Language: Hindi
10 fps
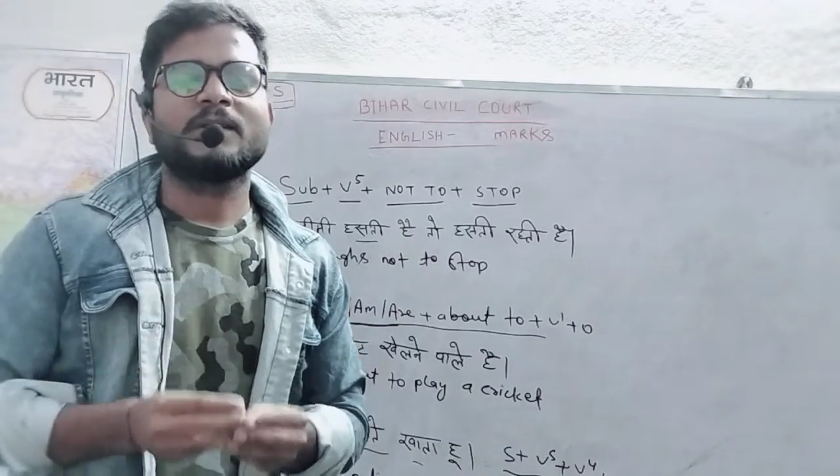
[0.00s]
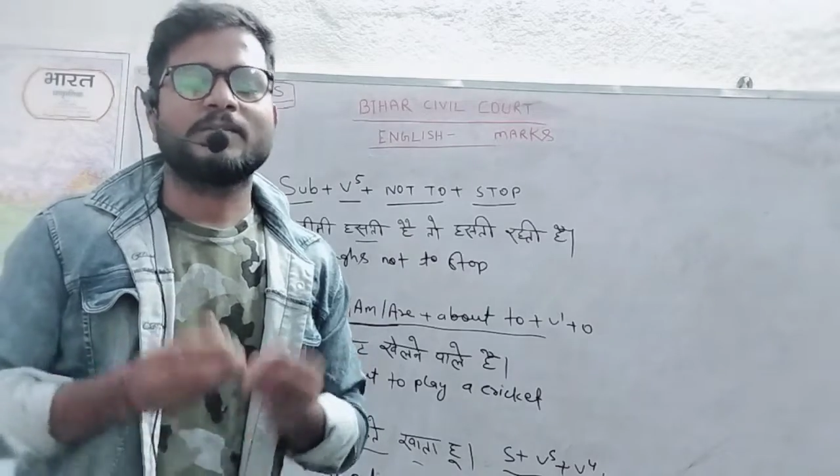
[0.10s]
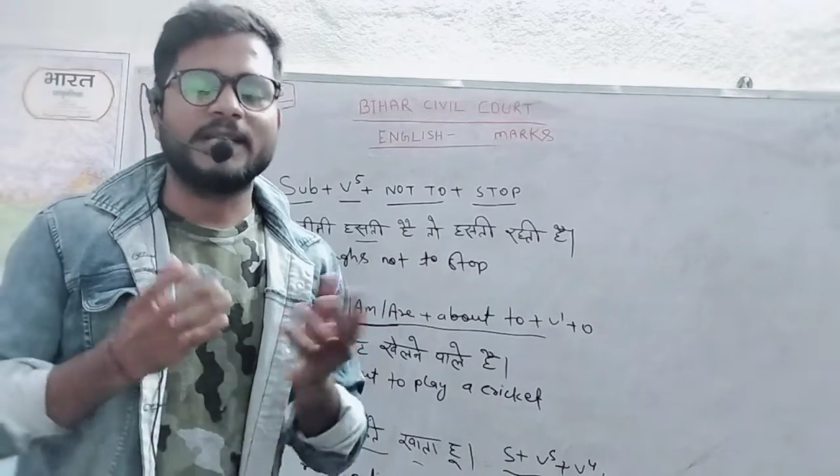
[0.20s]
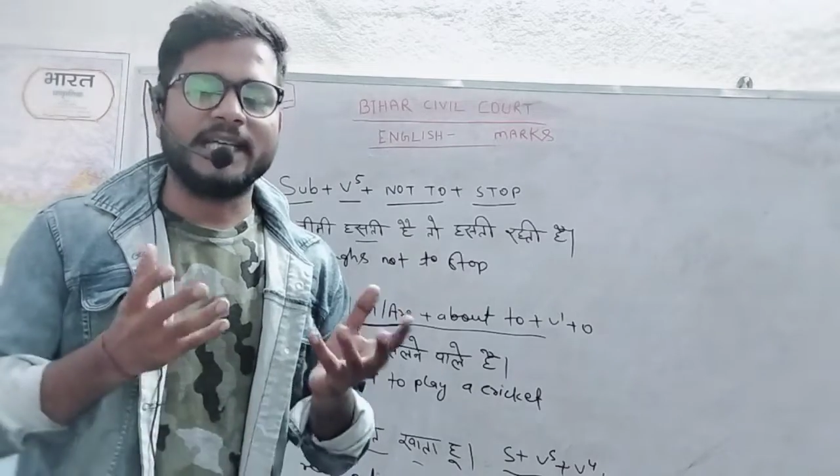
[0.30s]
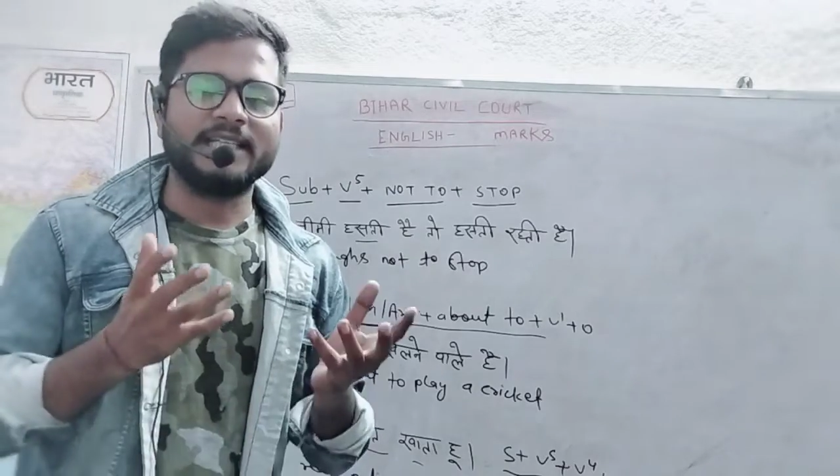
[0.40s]

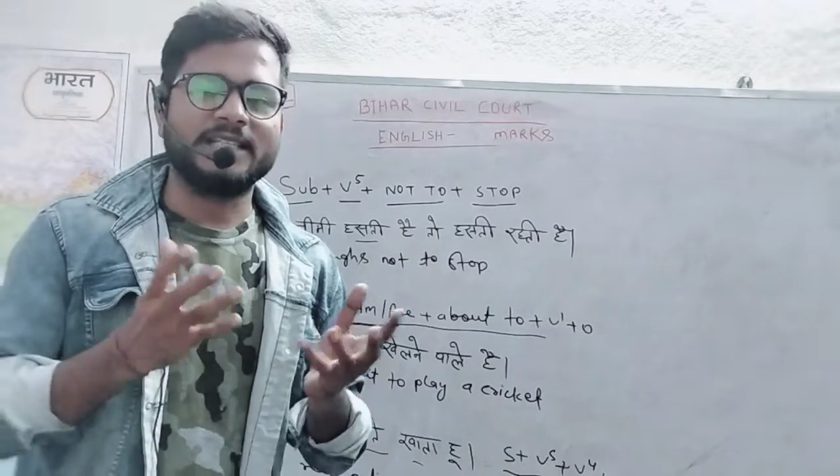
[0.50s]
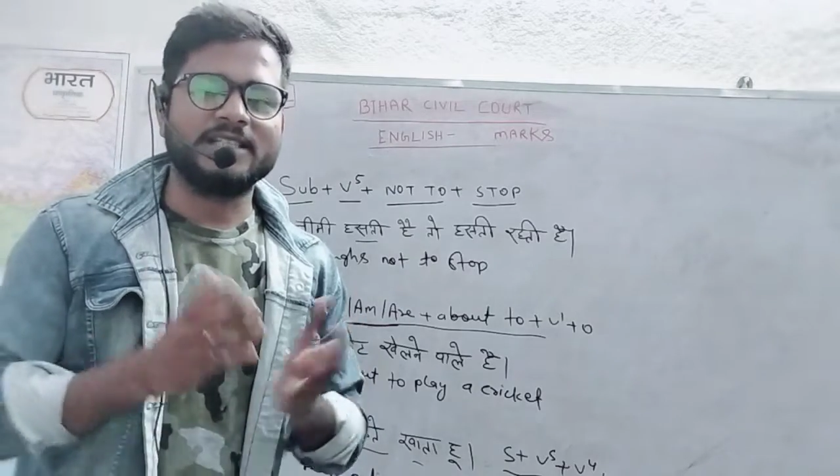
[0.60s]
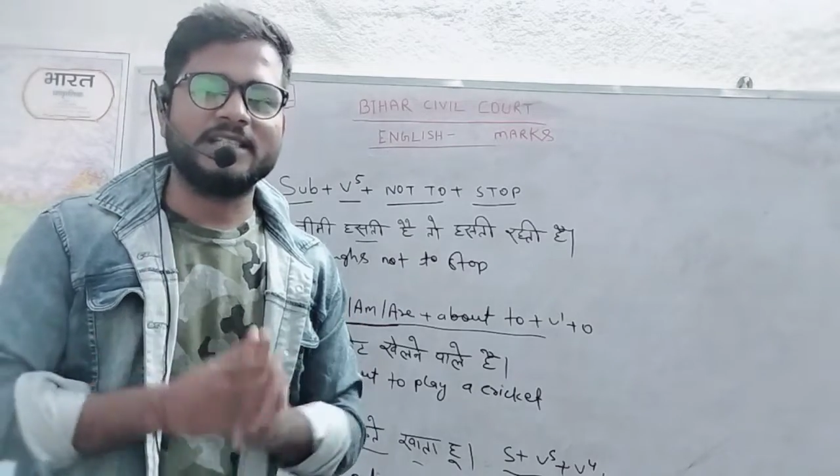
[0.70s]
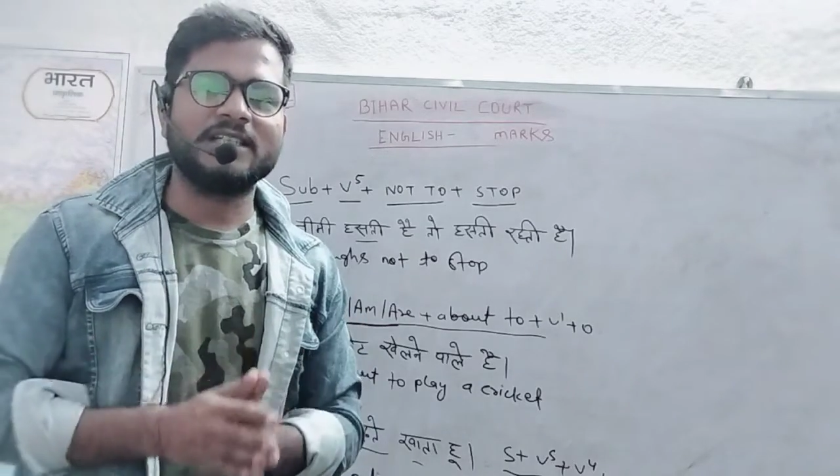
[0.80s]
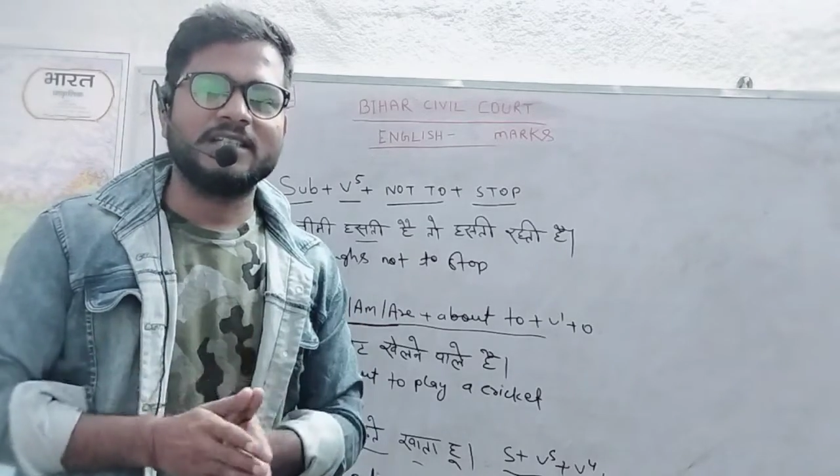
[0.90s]
पढ़ाई
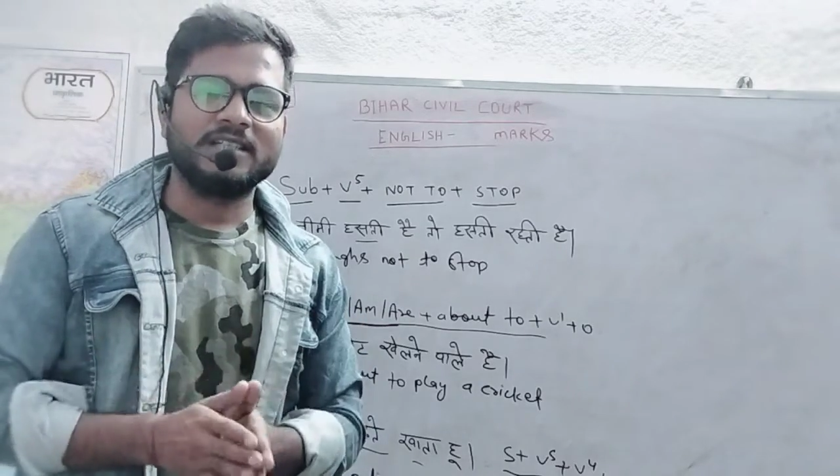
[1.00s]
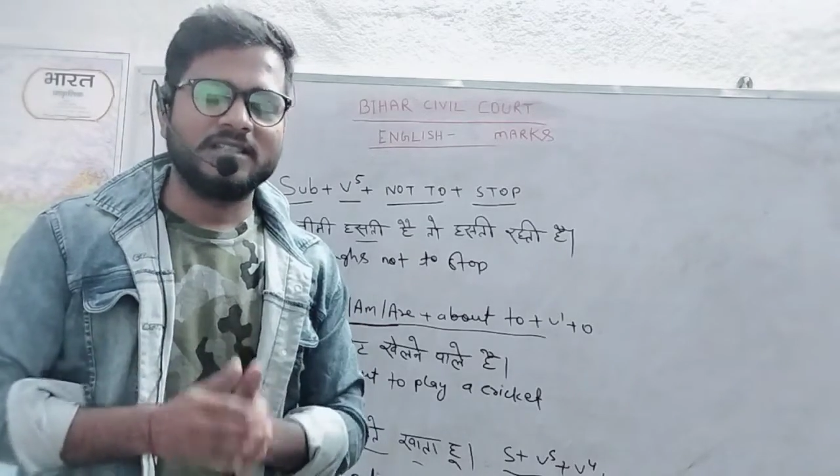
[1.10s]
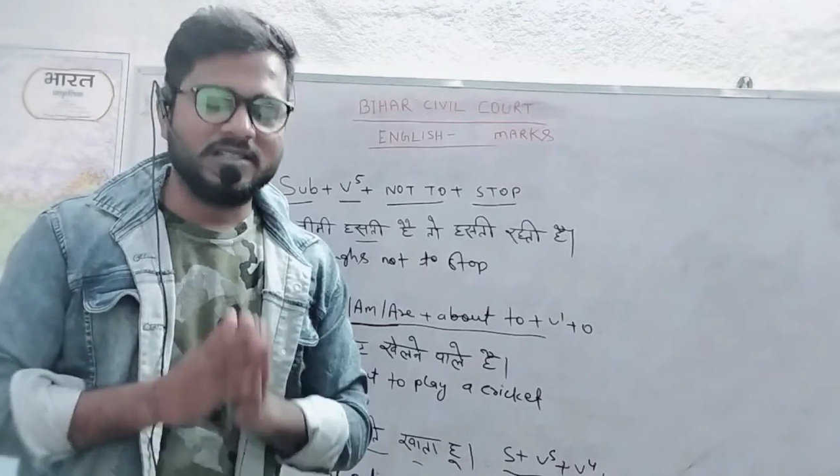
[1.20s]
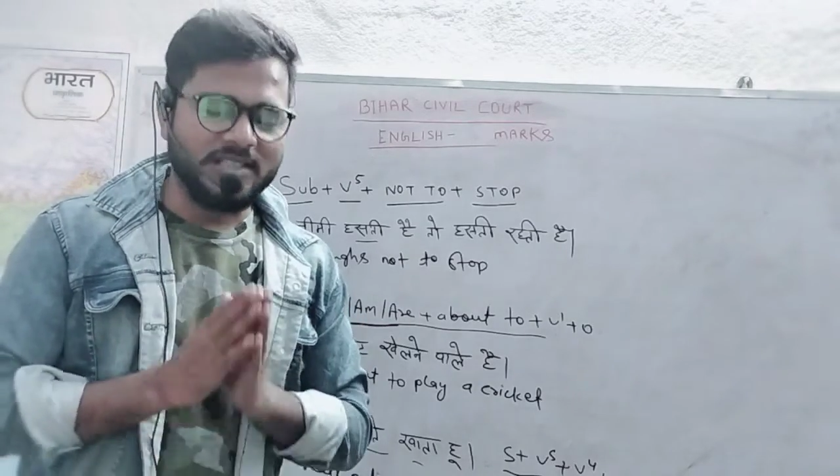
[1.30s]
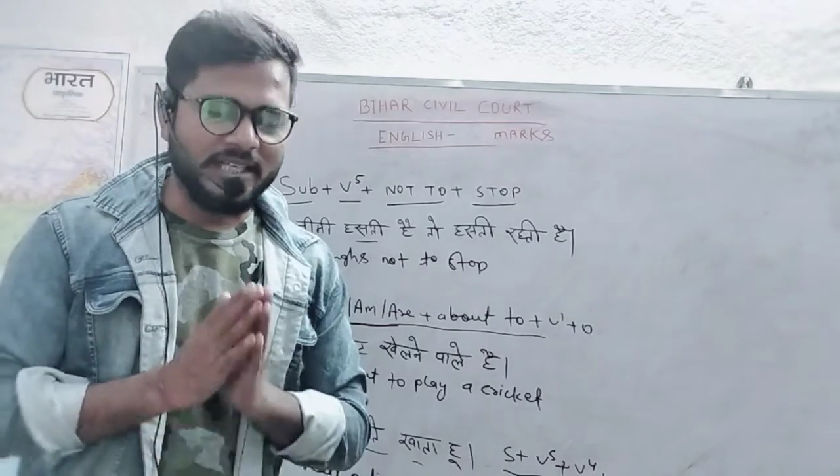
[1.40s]
कीजिए
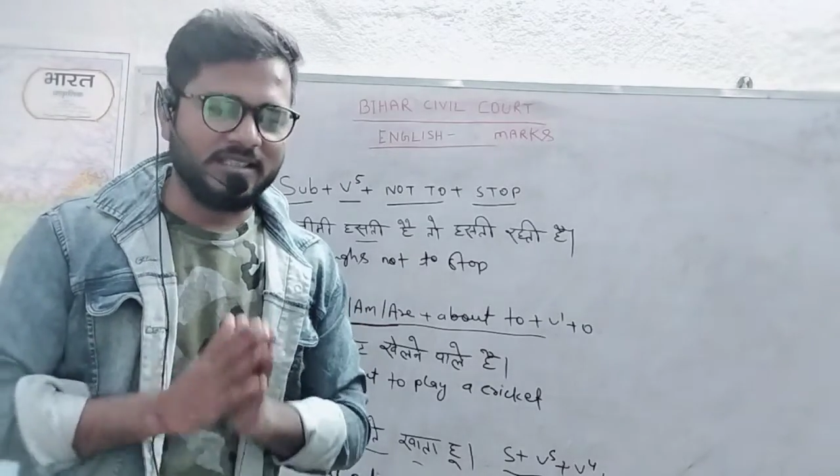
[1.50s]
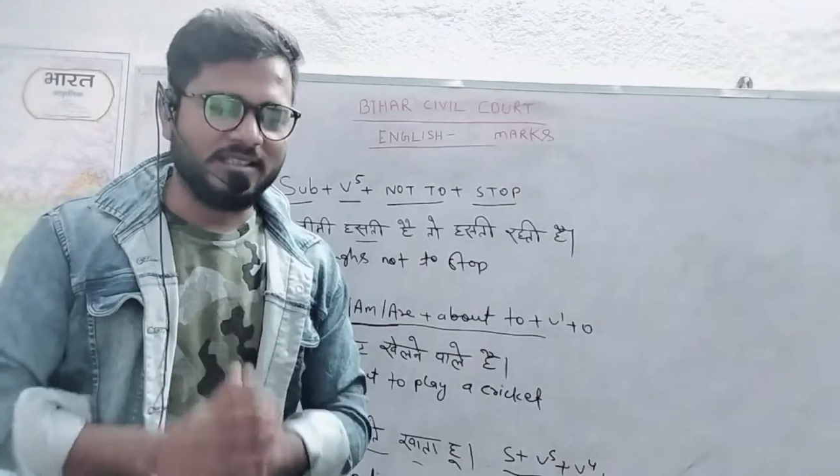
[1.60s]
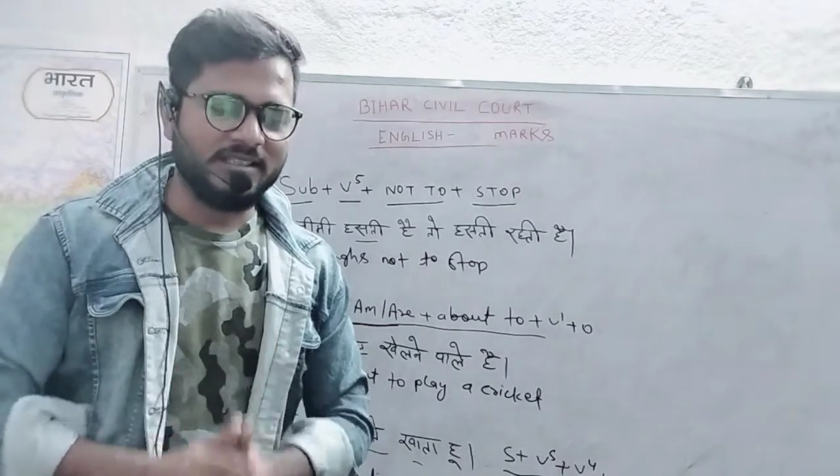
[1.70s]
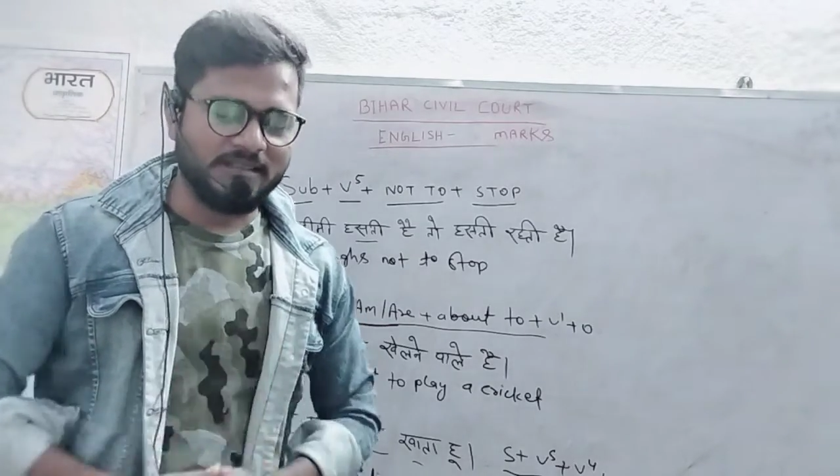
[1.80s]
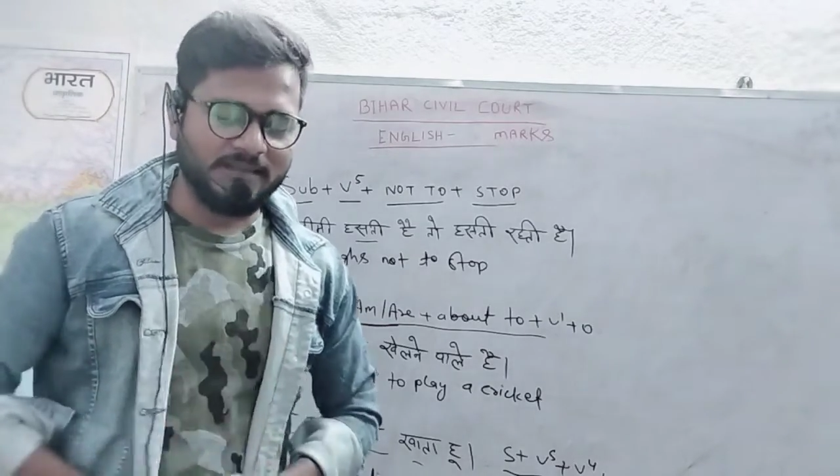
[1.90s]
जय हिंद